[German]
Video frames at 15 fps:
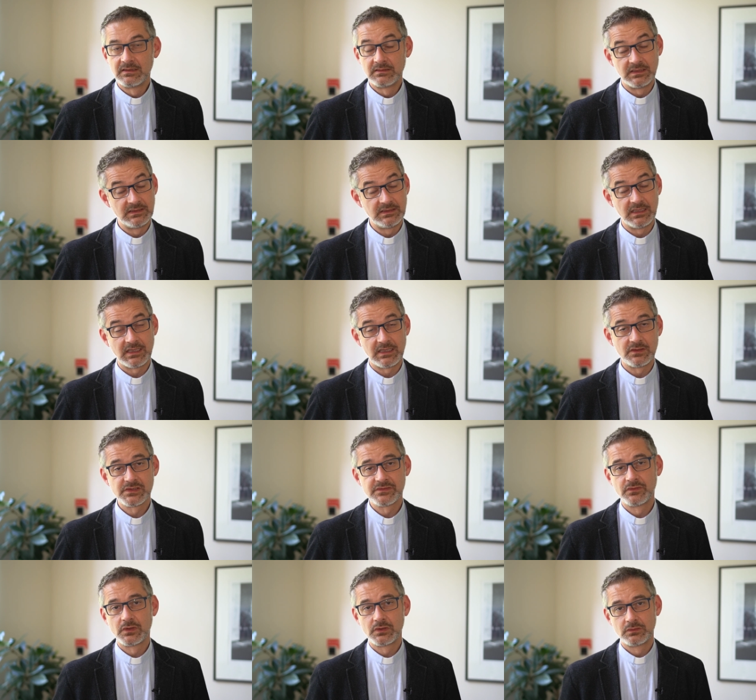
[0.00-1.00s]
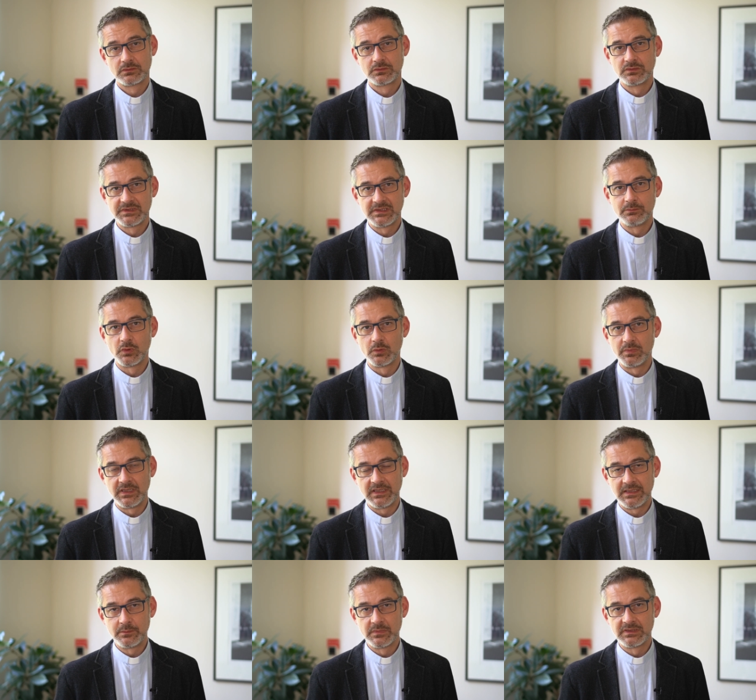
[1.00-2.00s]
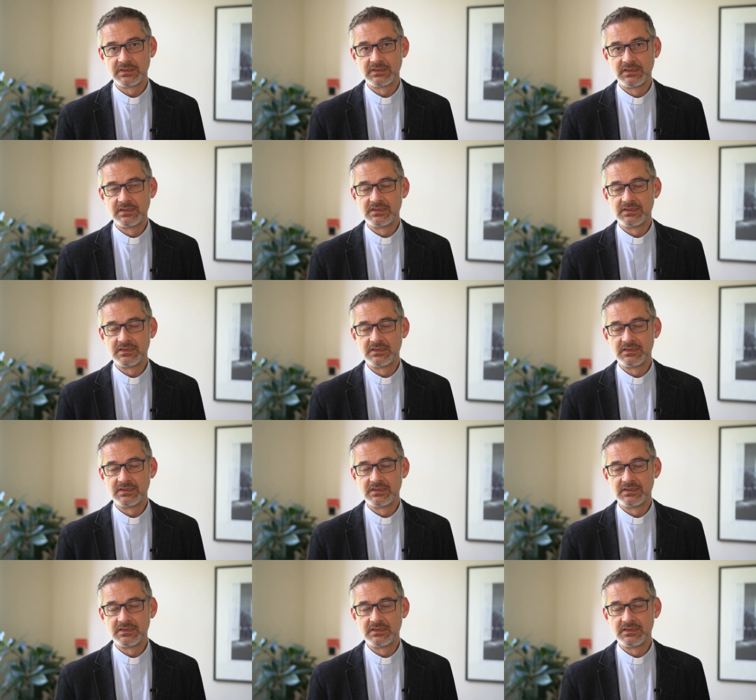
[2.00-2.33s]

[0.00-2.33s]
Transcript: denn die Herausforderungen und die Probleme